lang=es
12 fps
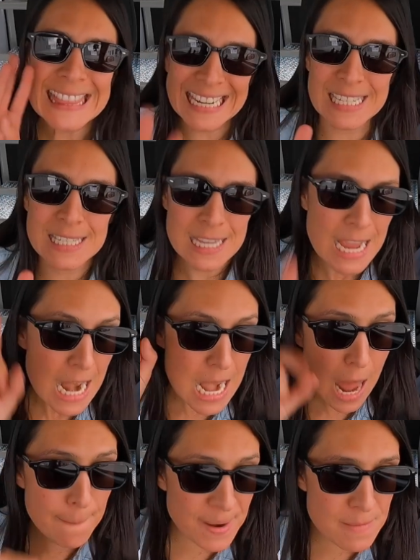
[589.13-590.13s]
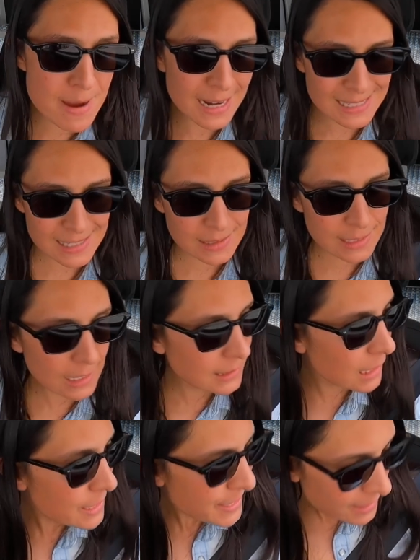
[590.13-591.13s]
tres. La primera se
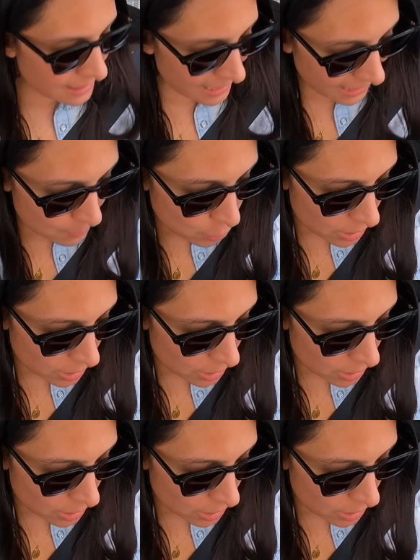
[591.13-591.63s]
trata de que